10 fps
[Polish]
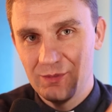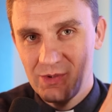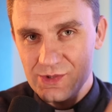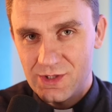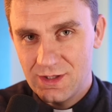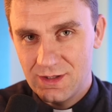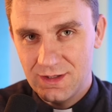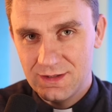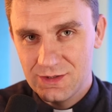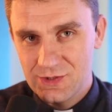Może
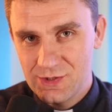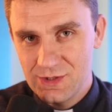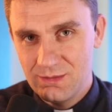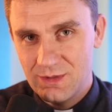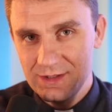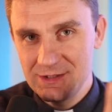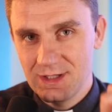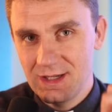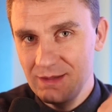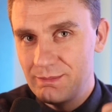jednych rzeczy nie
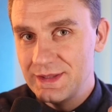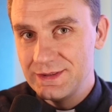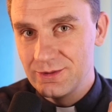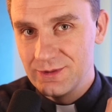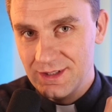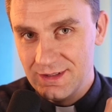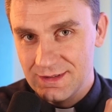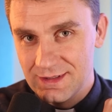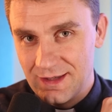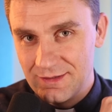będzie, ale będą
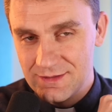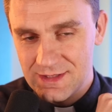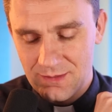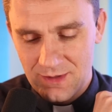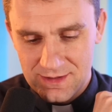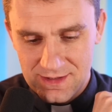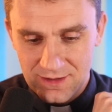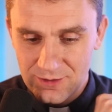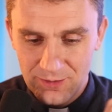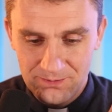inne w zamian
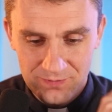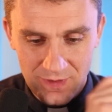za to.